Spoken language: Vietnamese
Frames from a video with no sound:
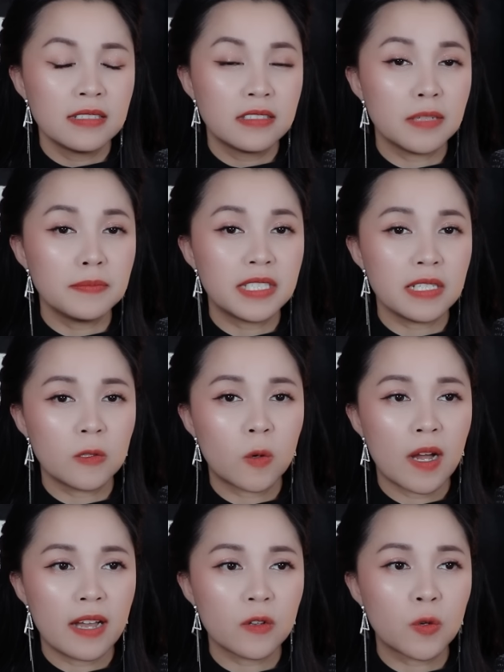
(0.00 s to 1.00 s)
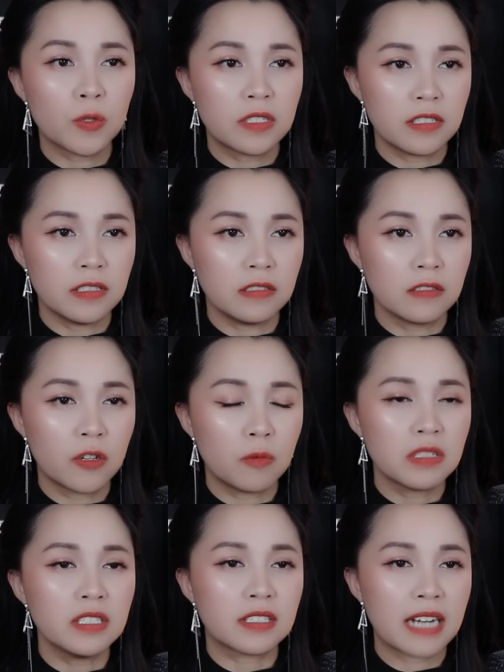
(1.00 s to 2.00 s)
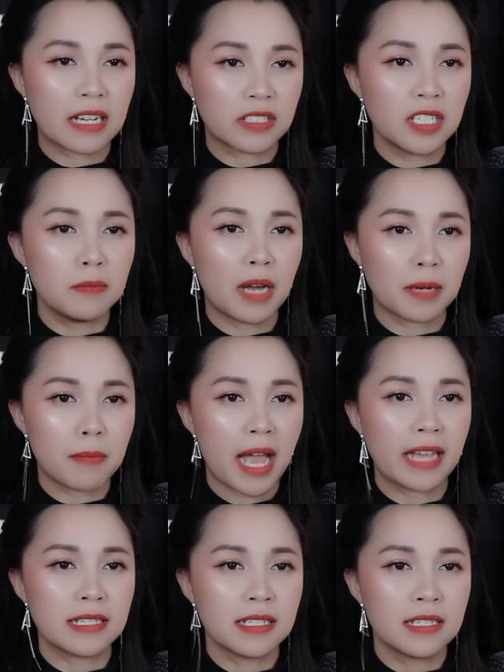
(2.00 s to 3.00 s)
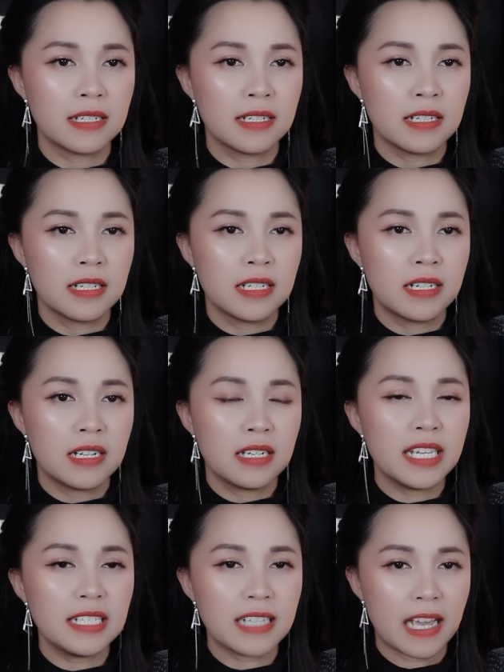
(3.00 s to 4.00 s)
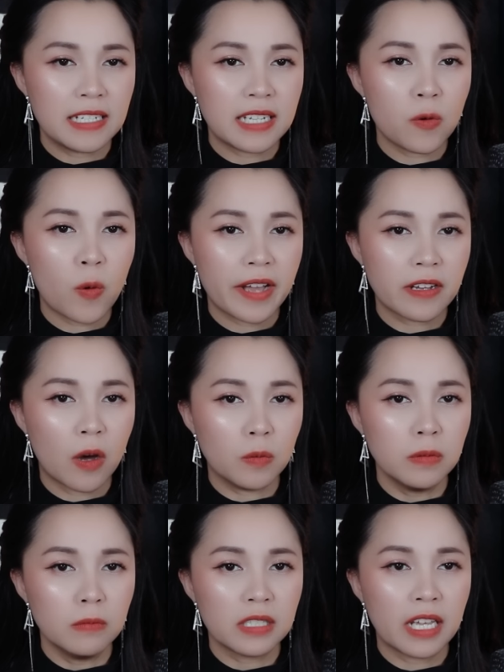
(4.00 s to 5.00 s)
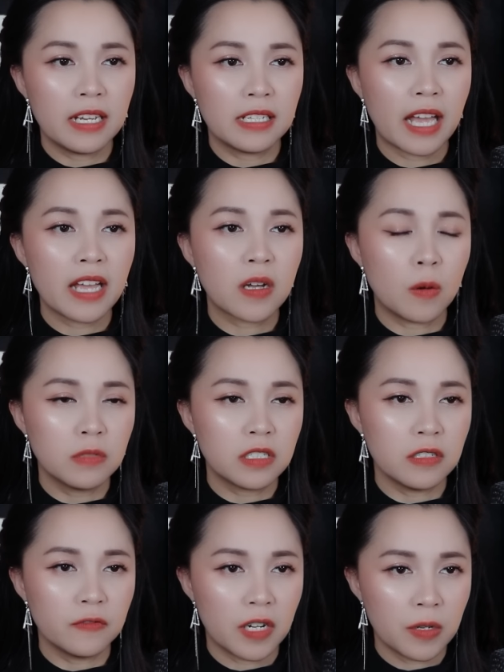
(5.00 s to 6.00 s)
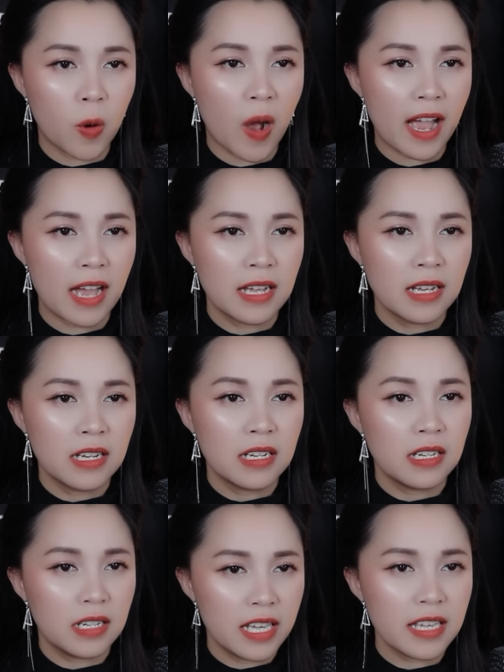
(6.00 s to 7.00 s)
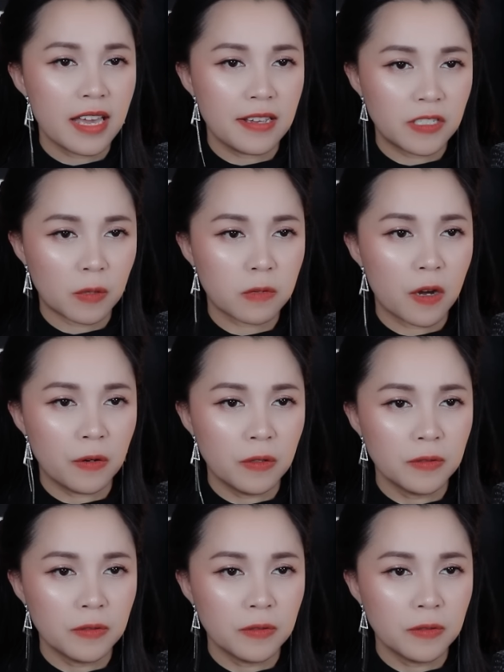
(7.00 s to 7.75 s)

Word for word: chùm chìa khóa của trường cũng được đặt trên mặt bàn. Lý chạy ra ngoài cổng thì thấy cổng trường vẫn khóa. Lý nghĩ trong đầu.